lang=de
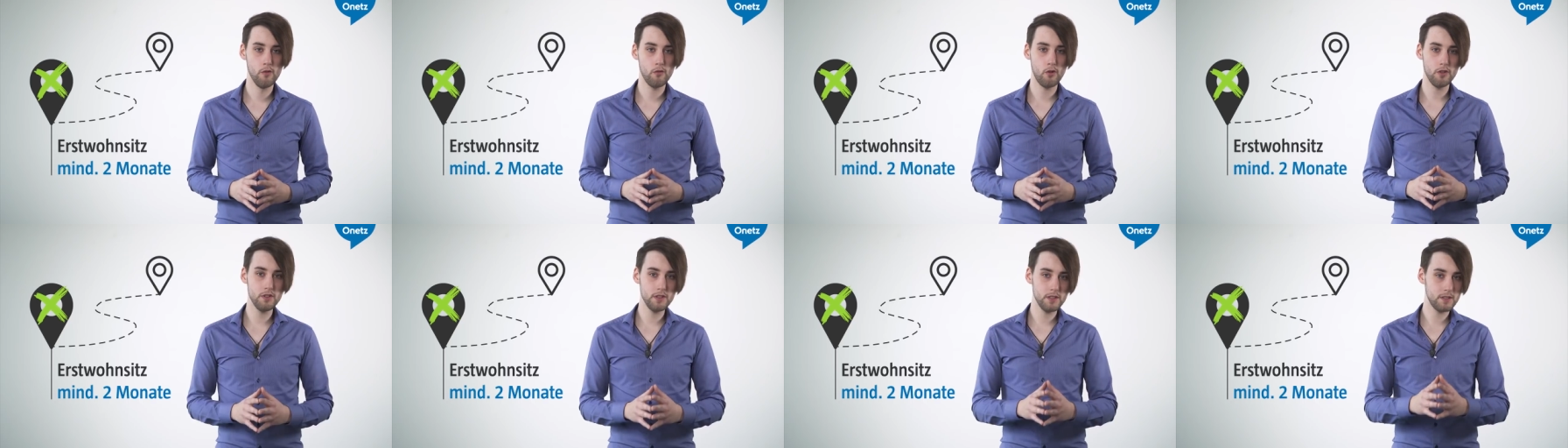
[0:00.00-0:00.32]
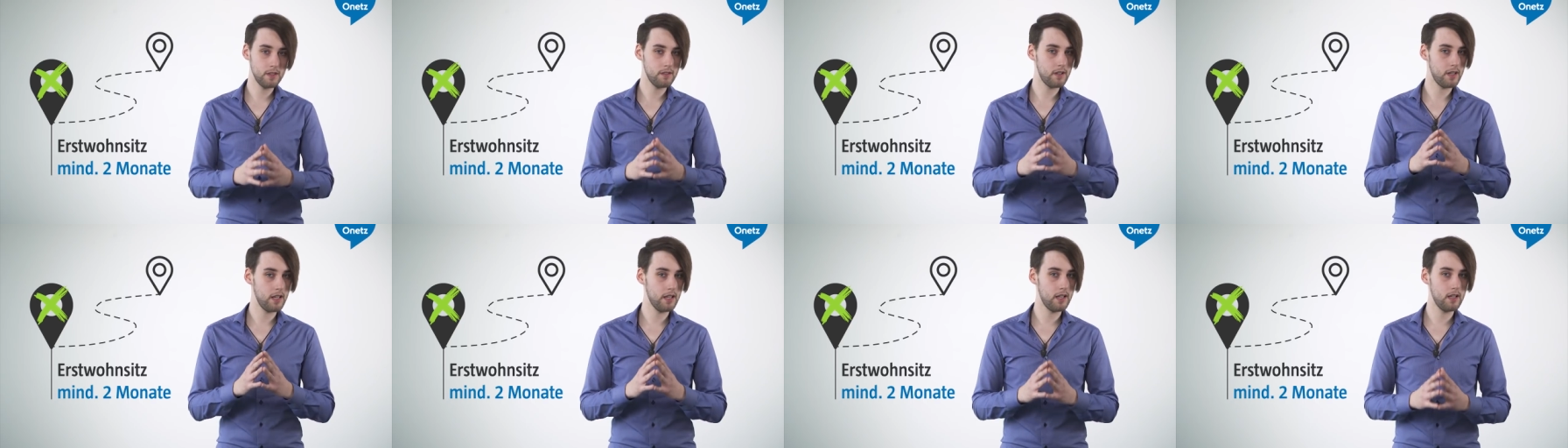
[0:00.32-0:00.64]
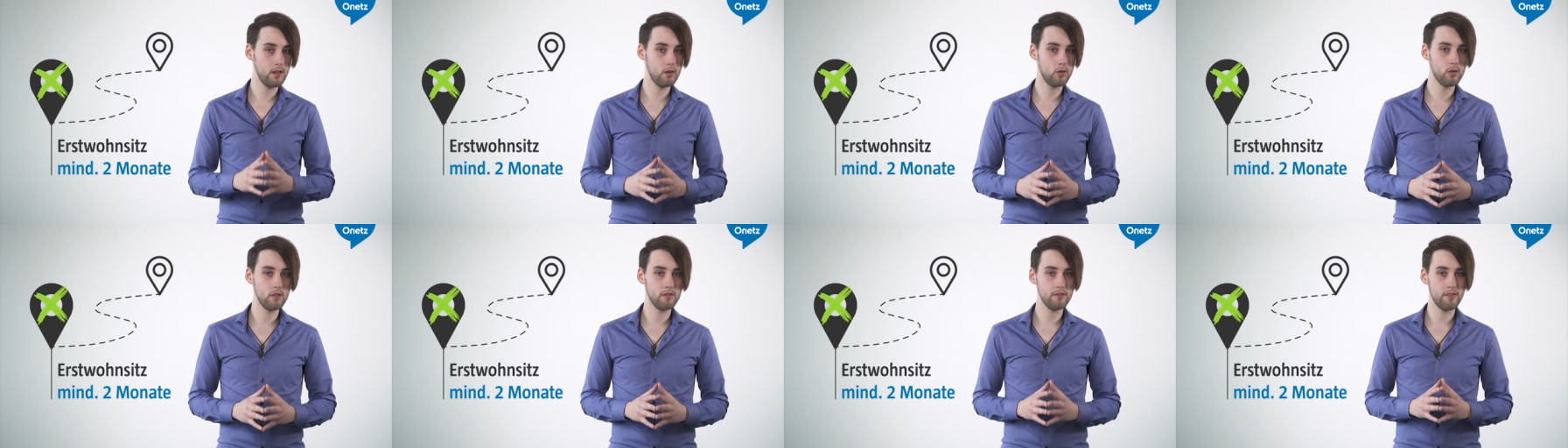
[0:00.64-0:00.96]
Von dieser
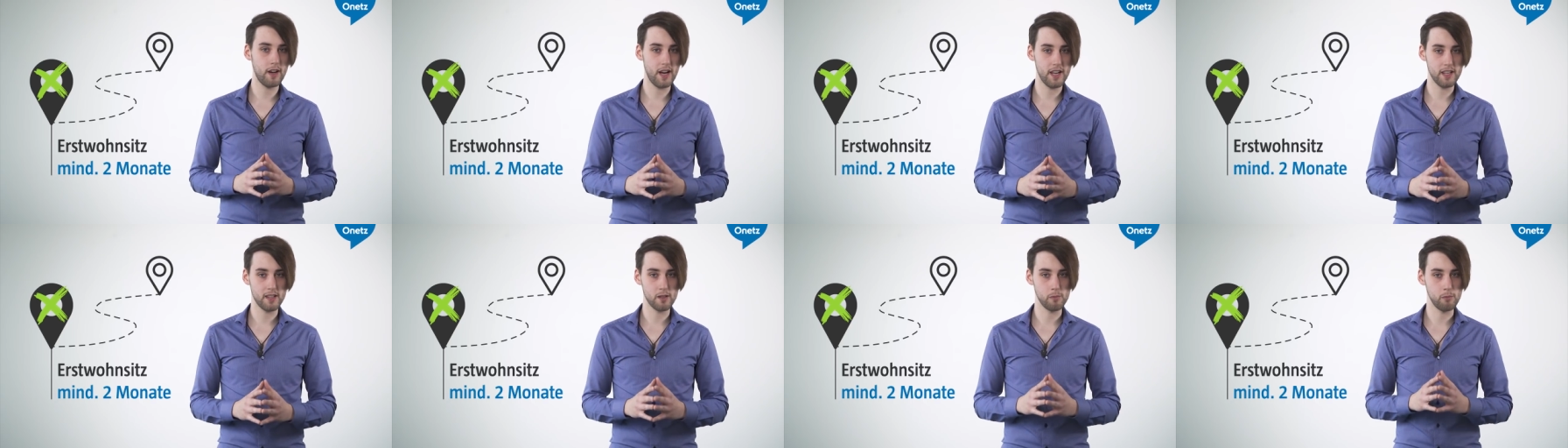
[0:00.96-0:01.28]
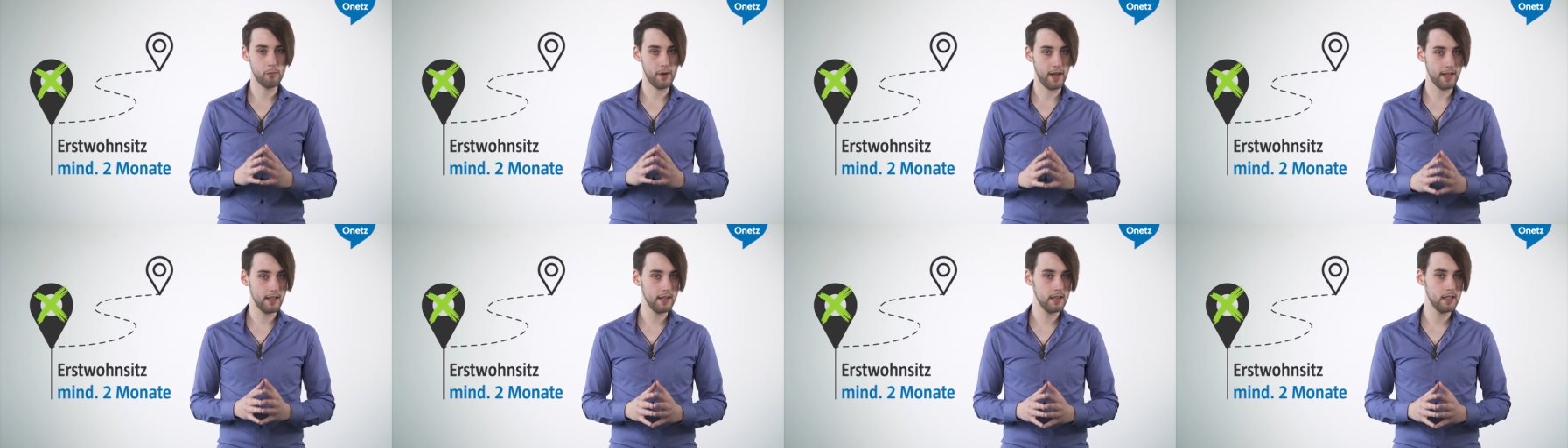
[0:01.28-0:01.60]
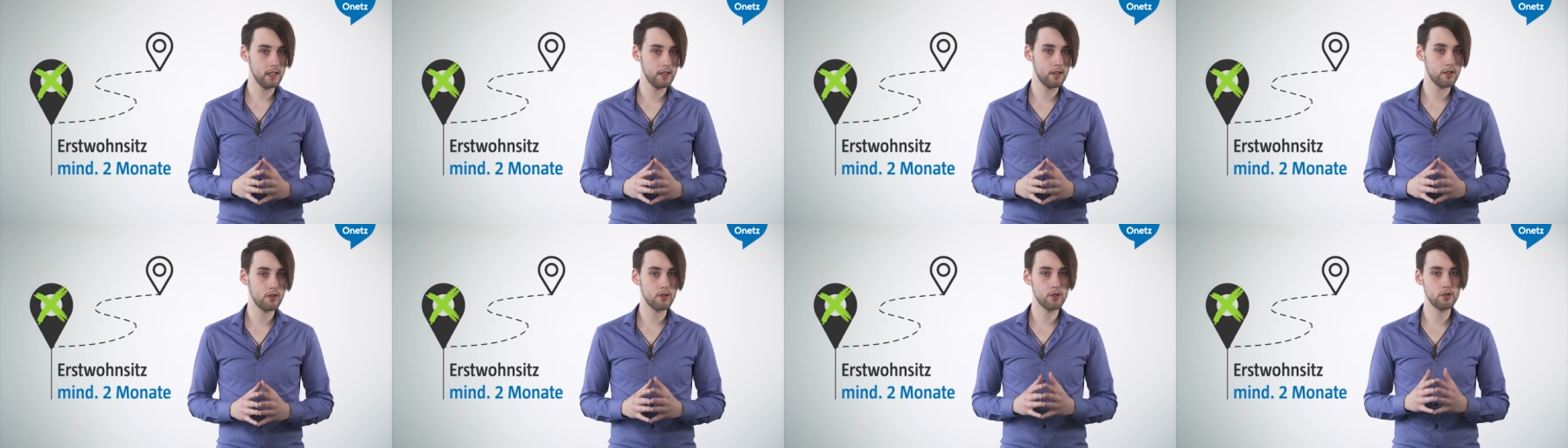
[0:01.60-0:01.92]
Regelung weichen
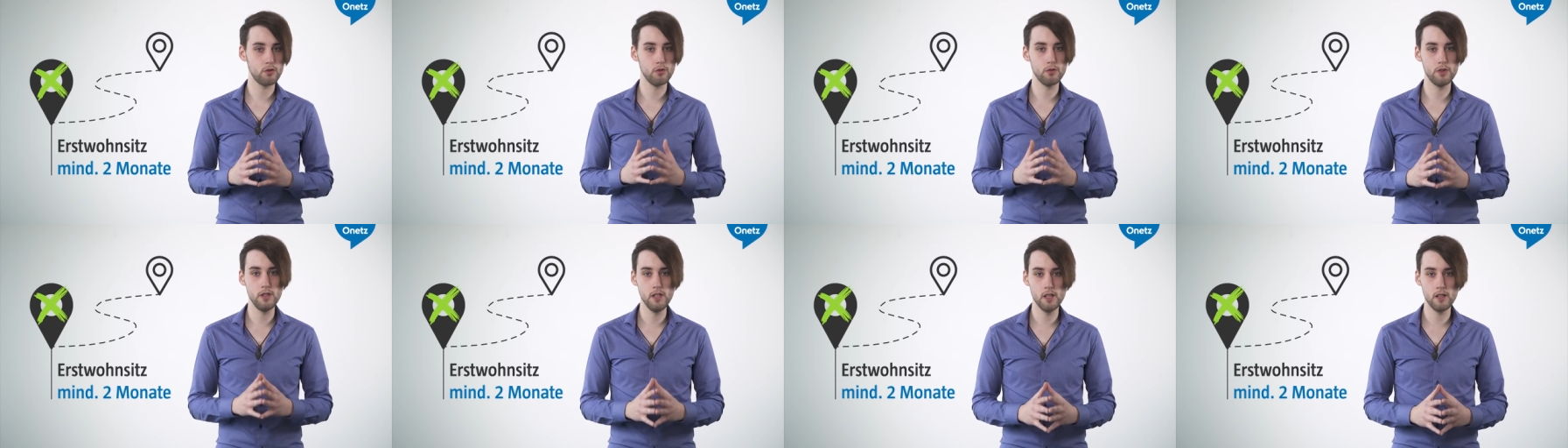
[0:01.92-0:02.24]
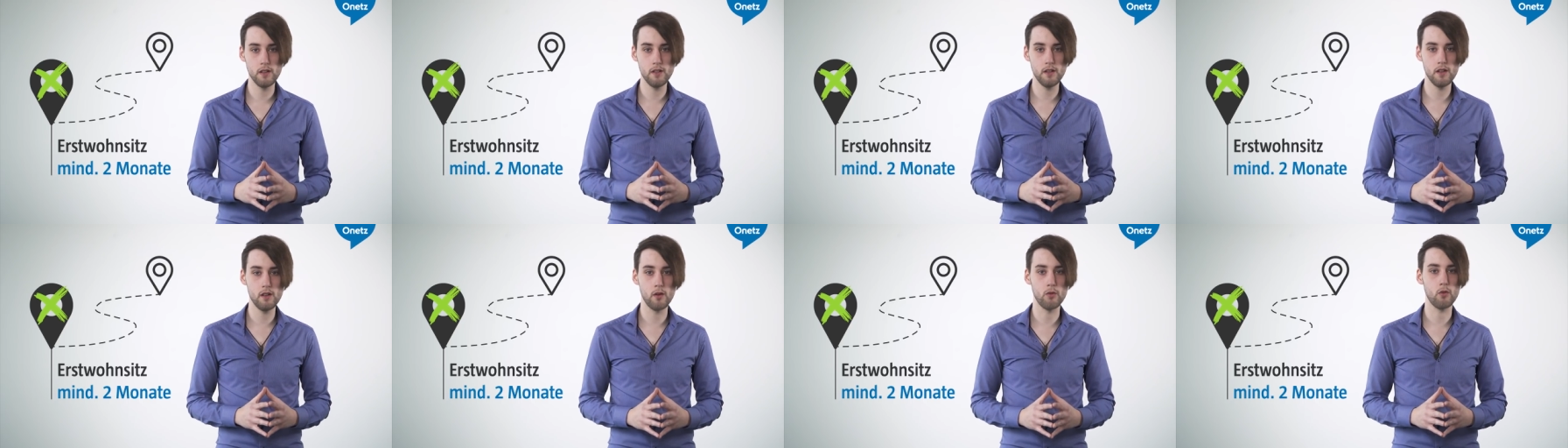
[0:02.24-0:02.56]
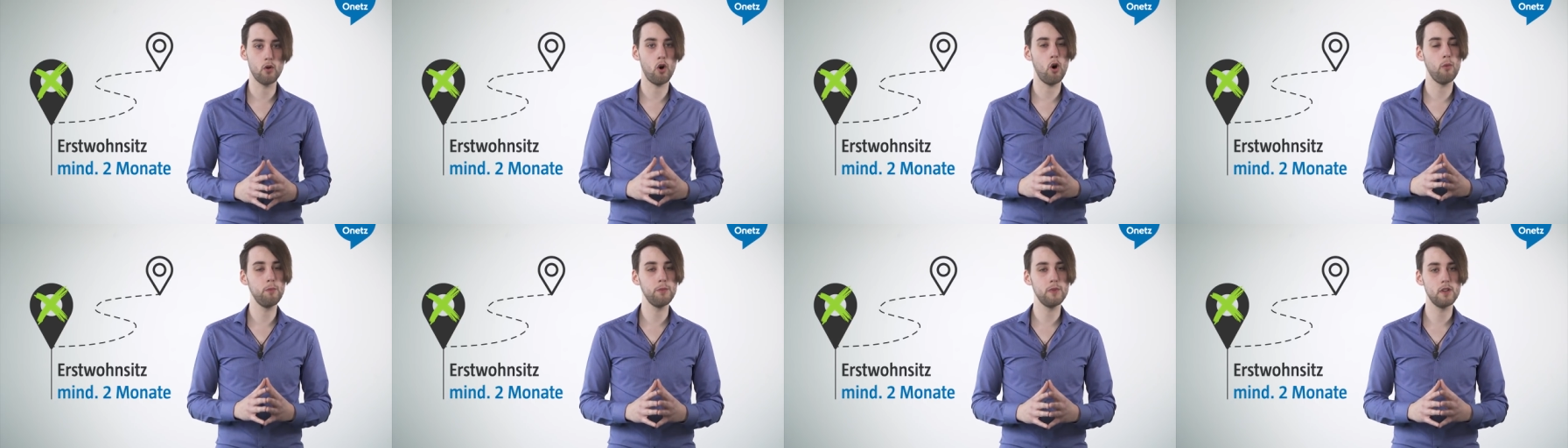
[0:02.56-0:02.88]
Pendler, Studierende
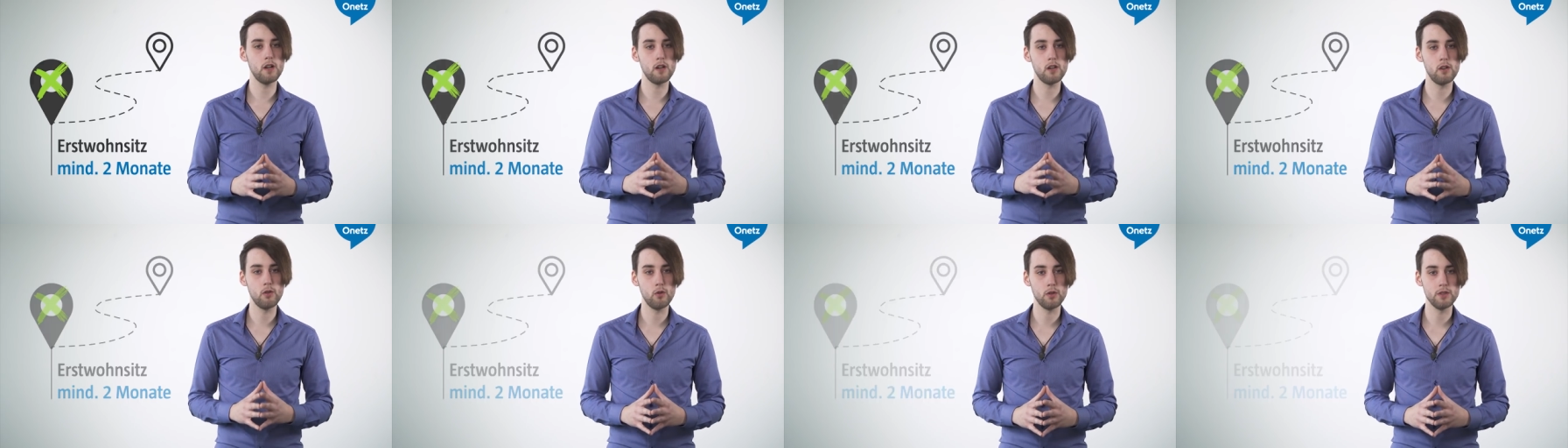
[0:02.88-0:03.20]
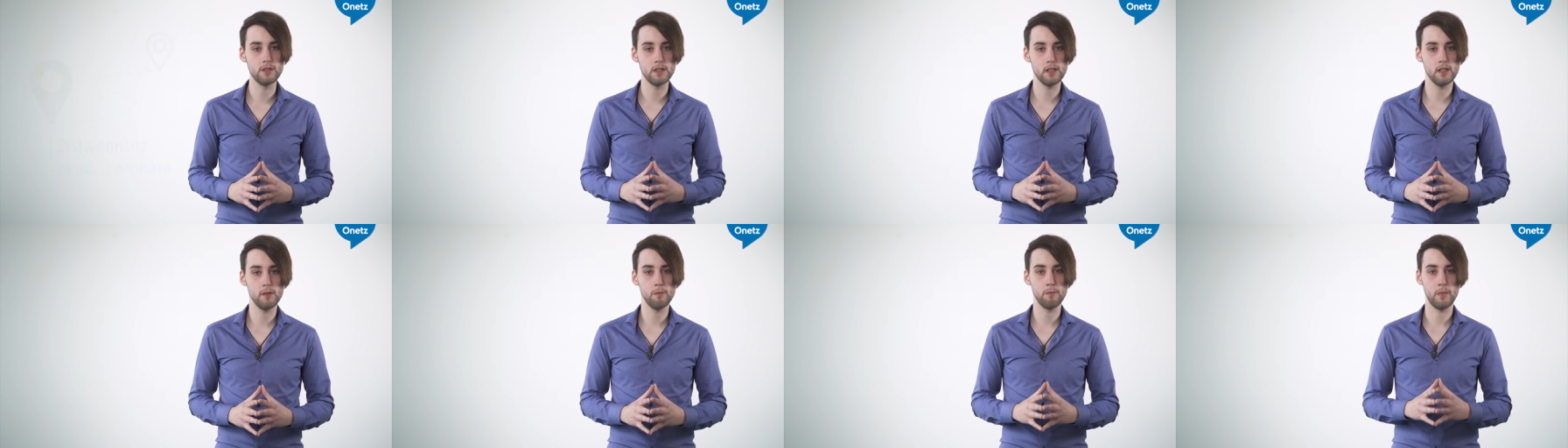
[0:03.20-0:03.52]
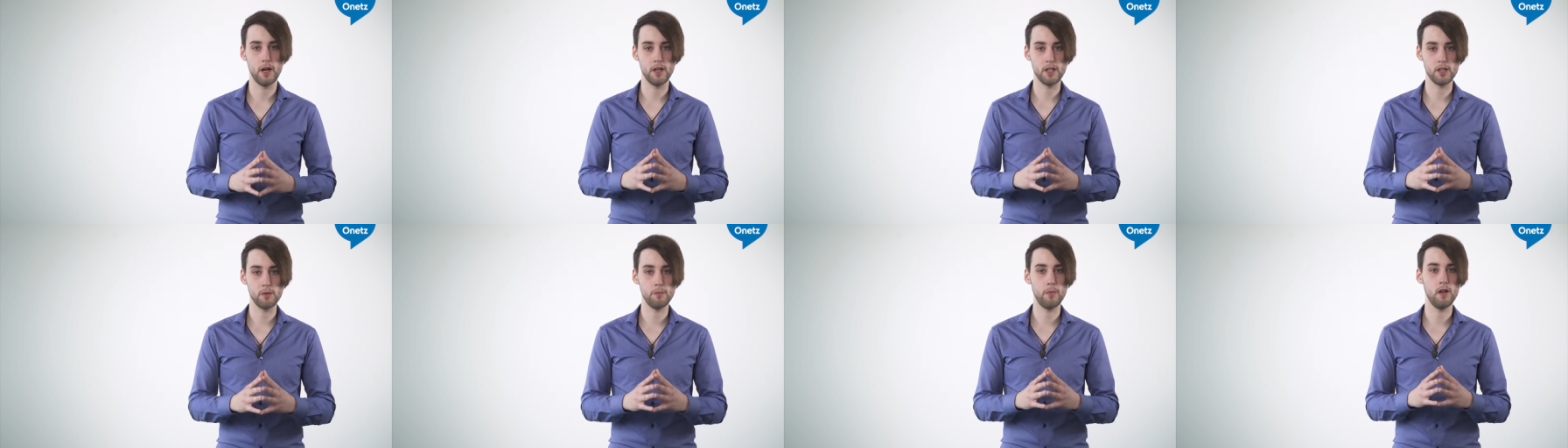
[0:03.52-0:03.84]
und Obdachlose
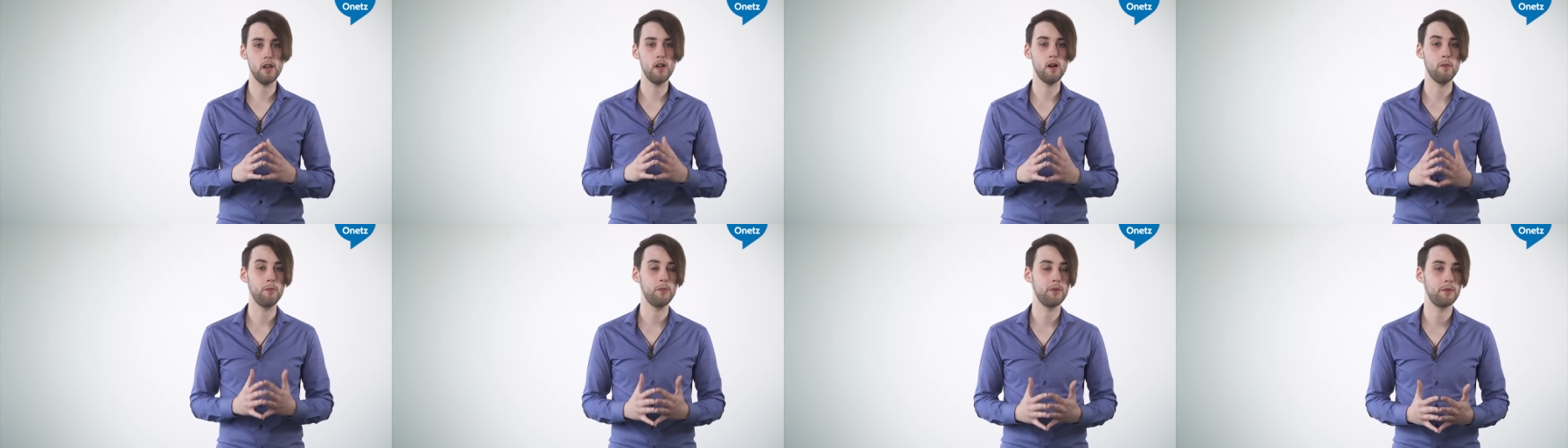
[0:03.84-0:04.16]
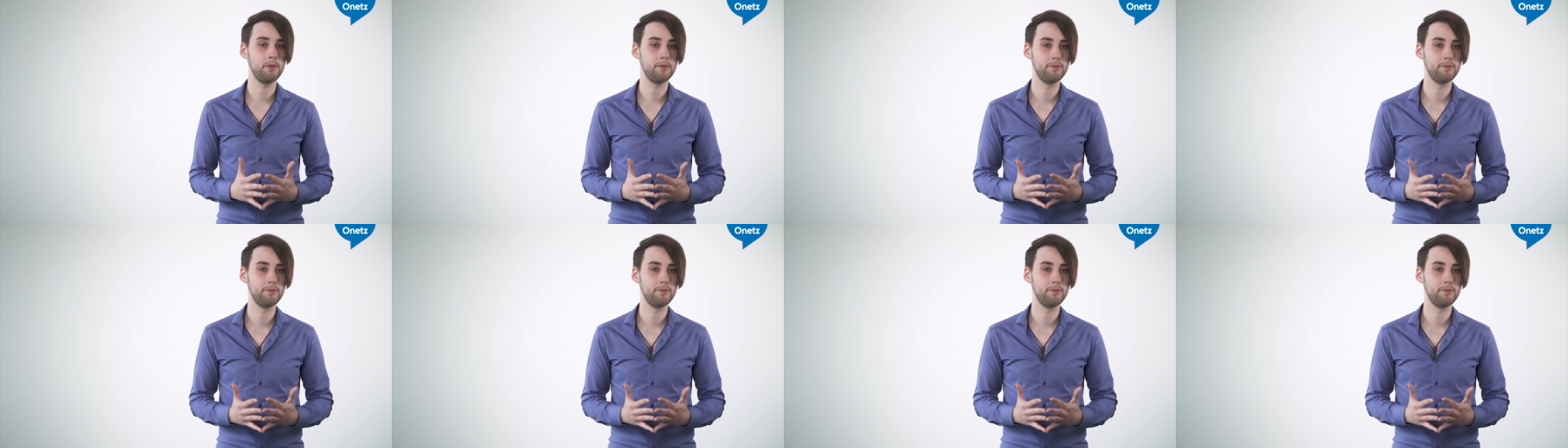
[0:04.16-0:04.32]
manchmal ab.